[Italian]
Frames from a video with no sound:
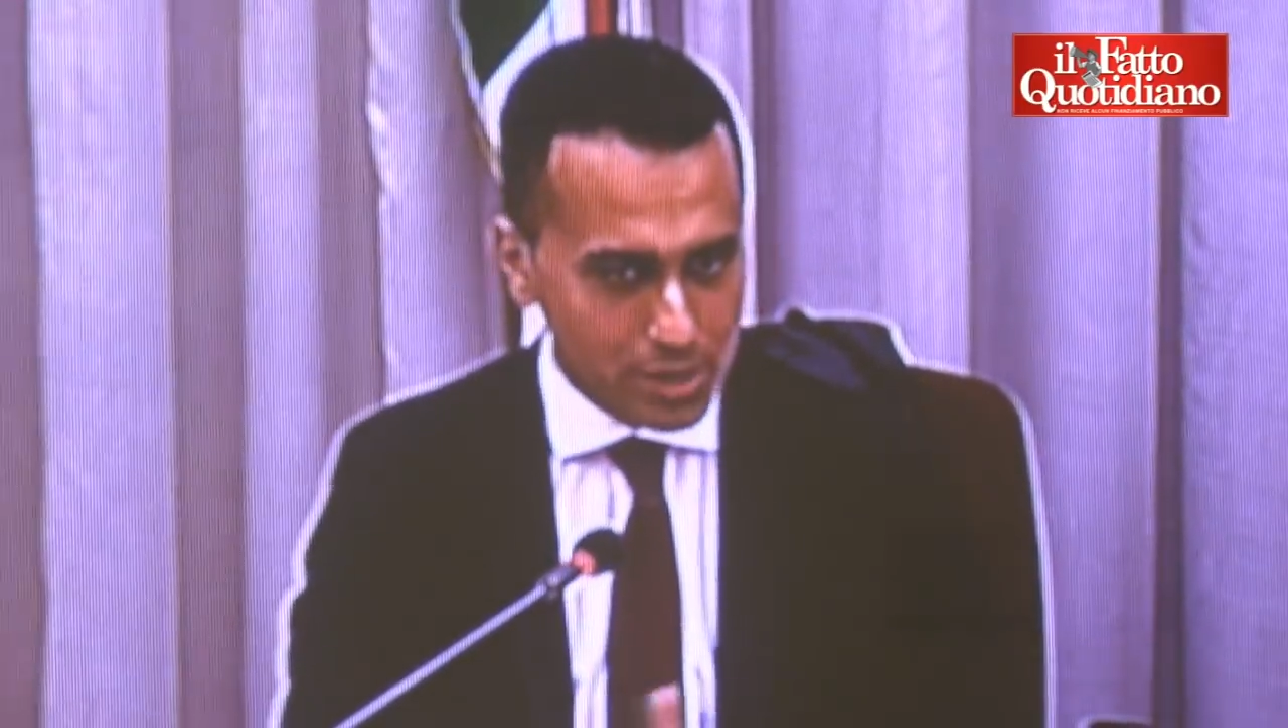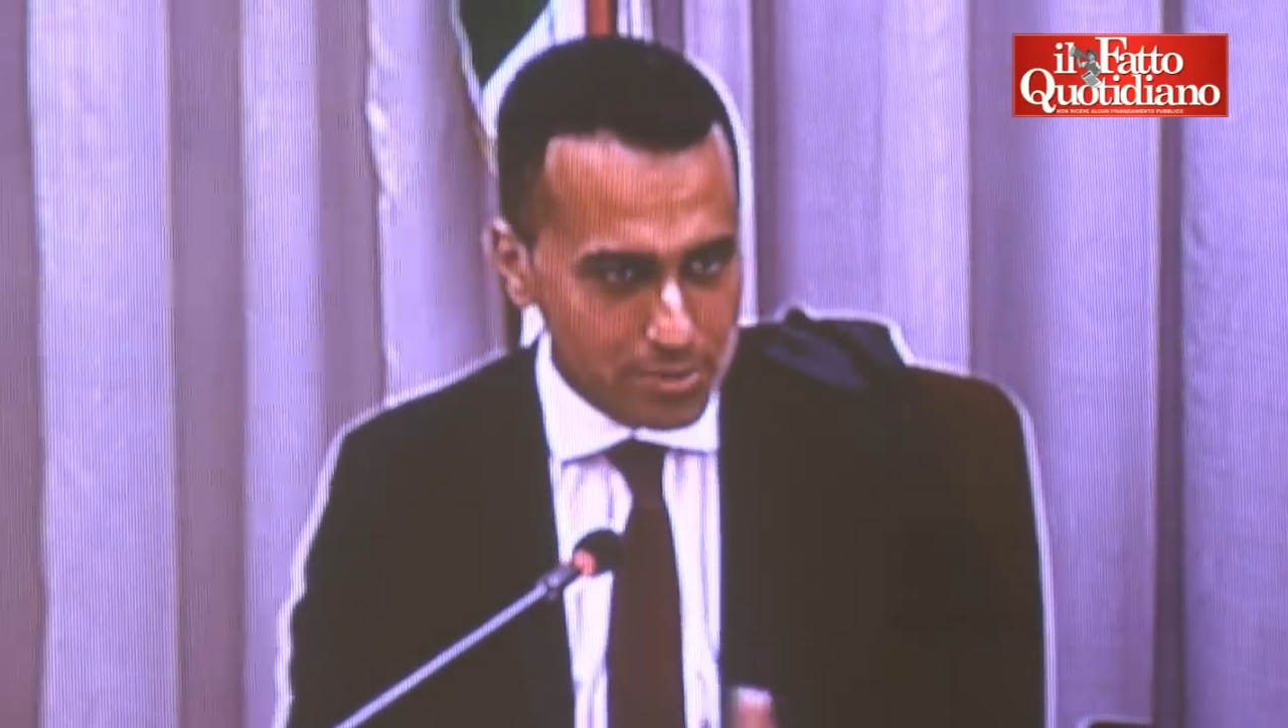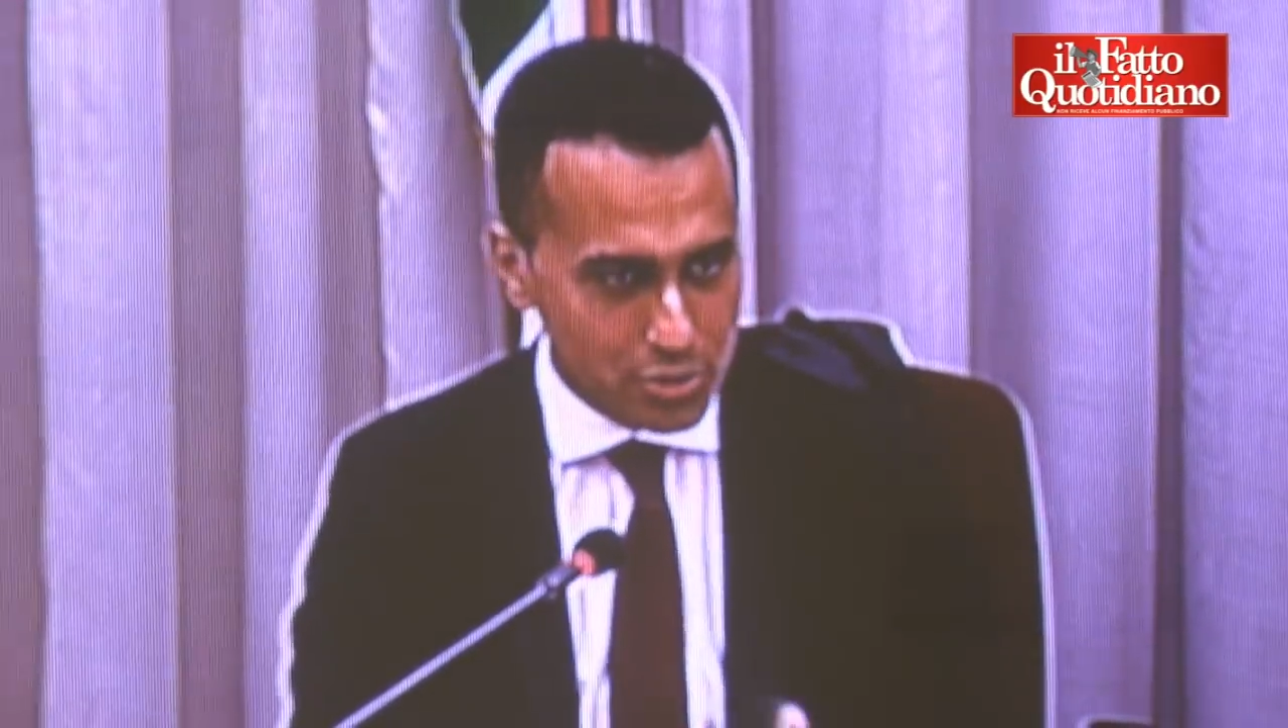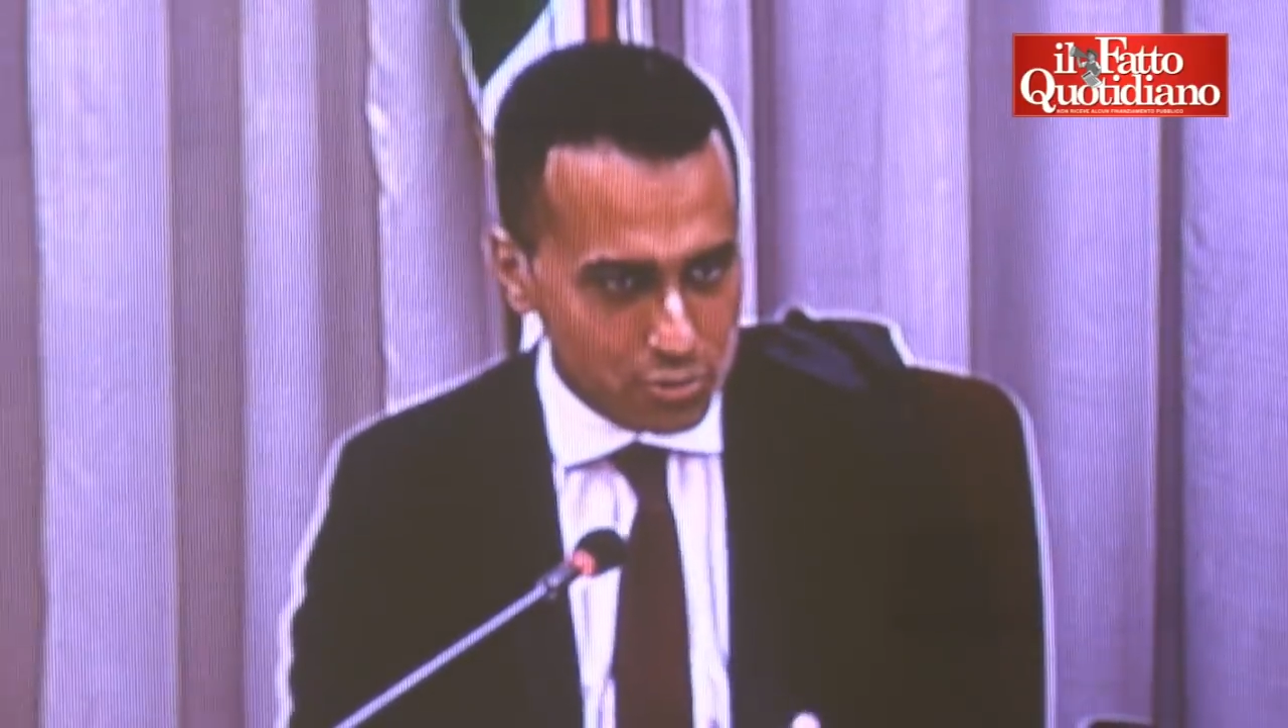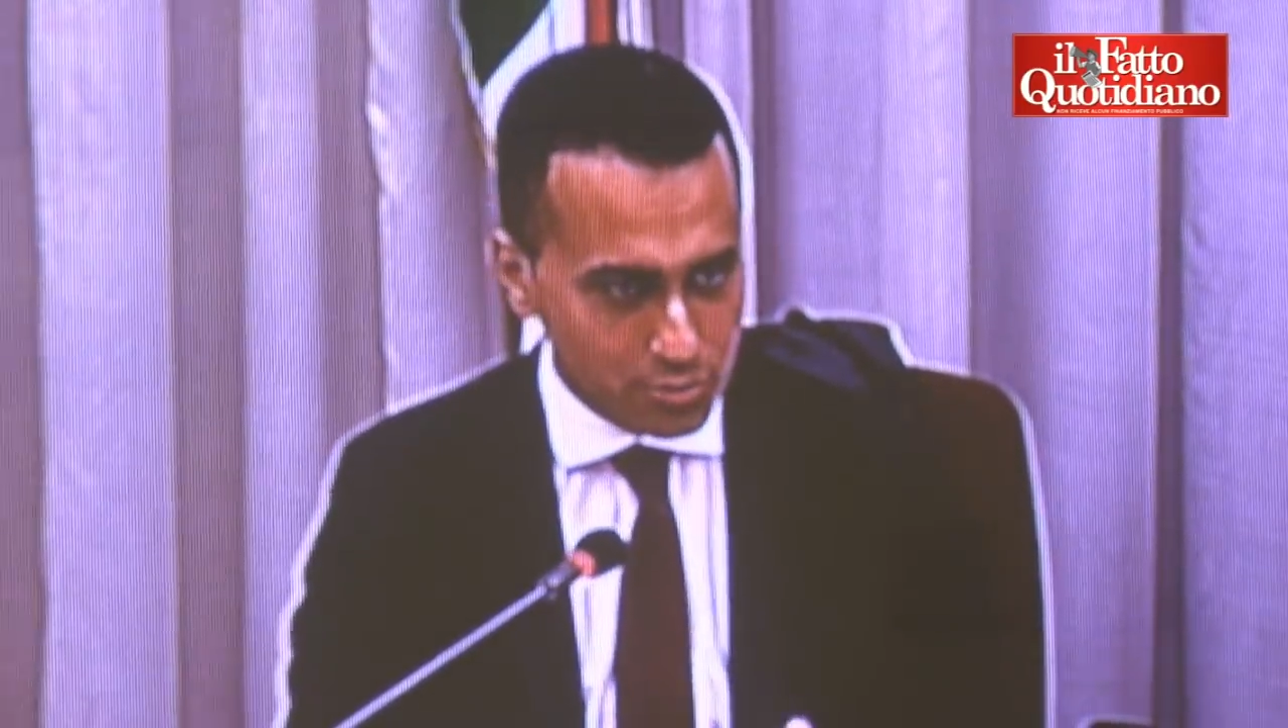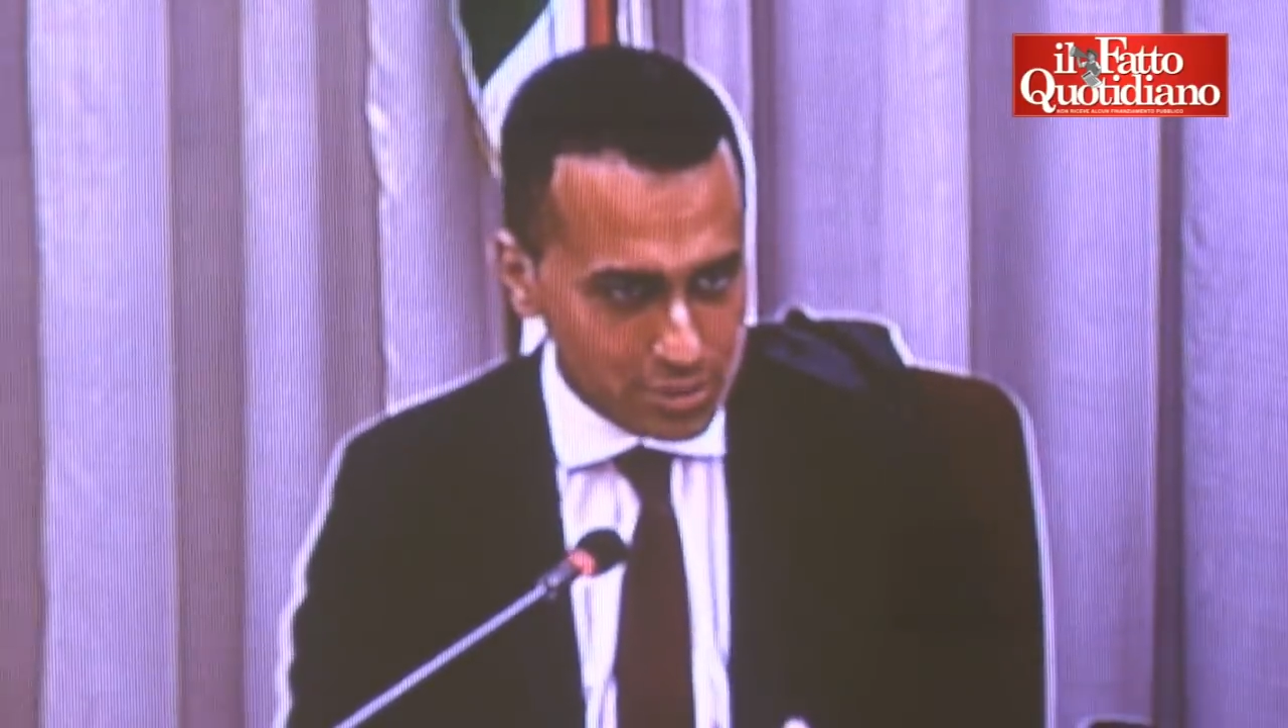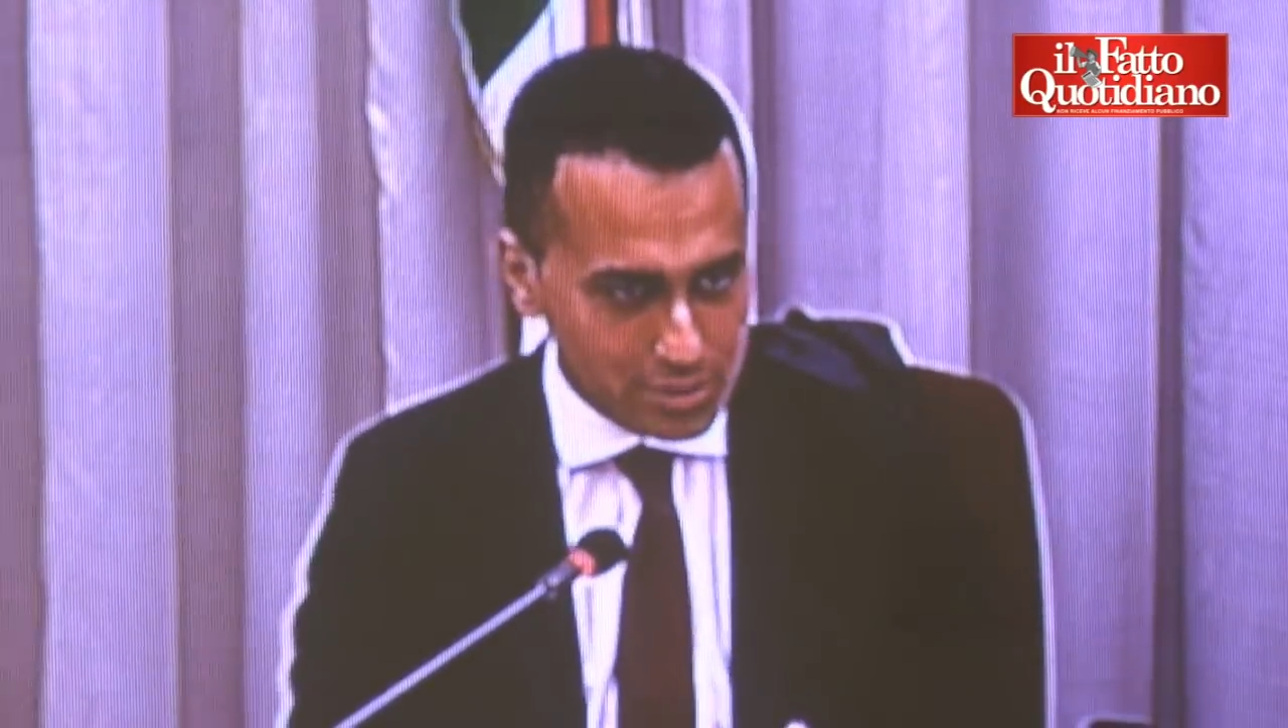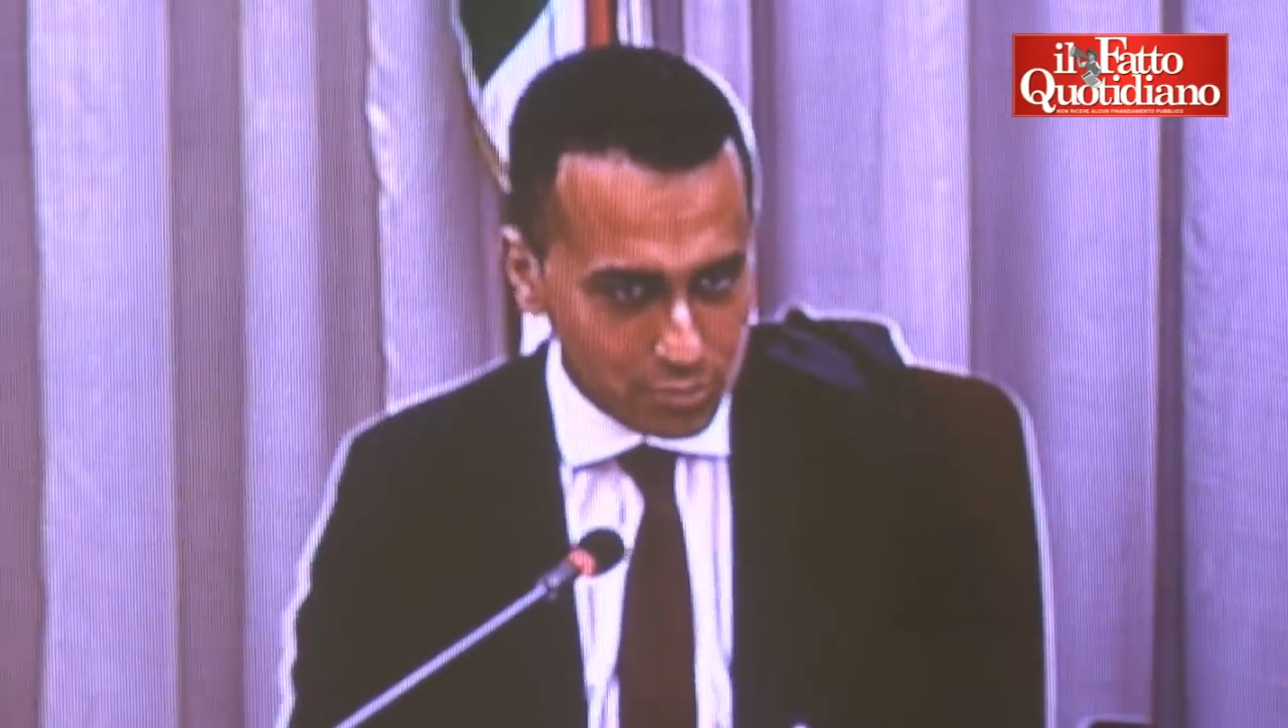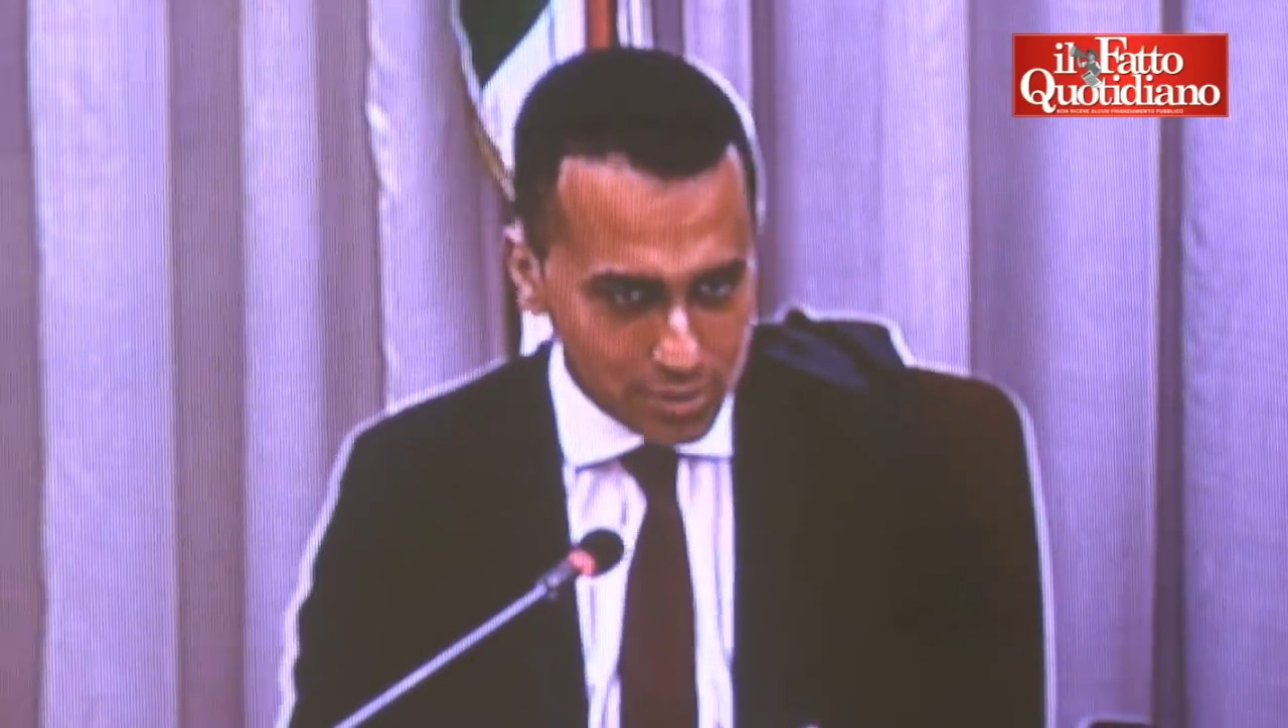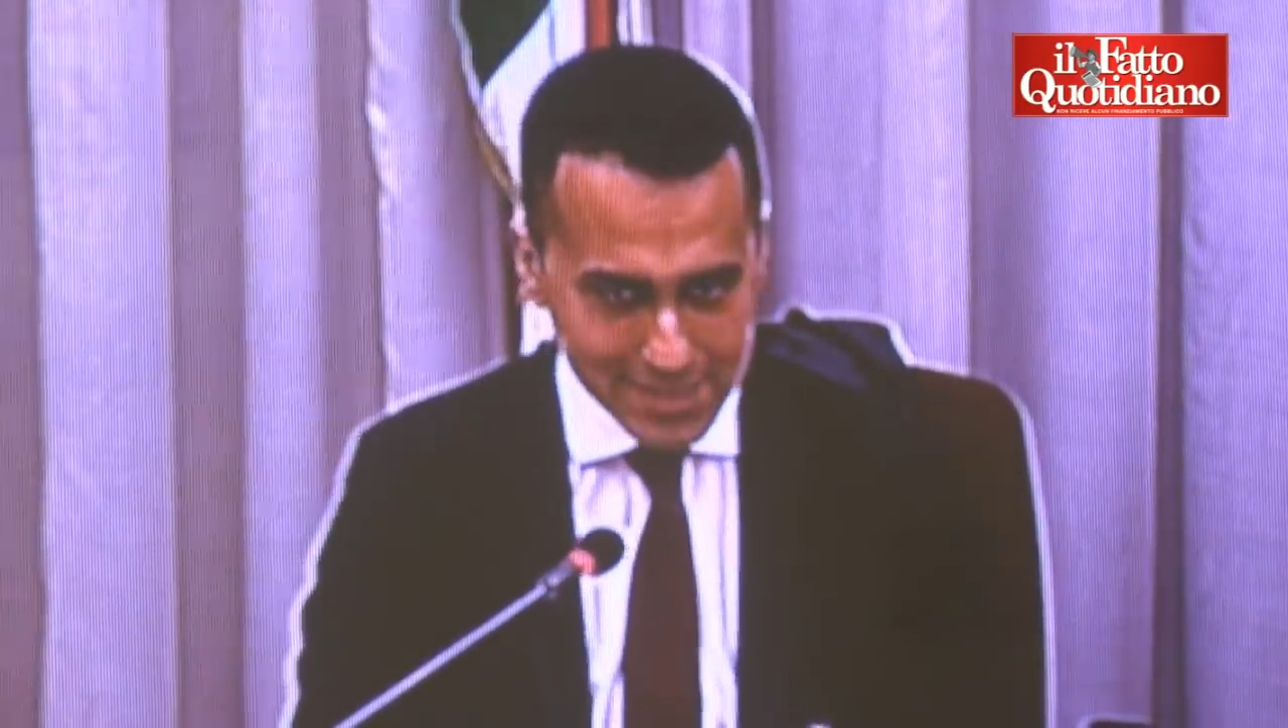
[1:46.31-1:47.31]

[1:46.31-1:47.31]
persone devono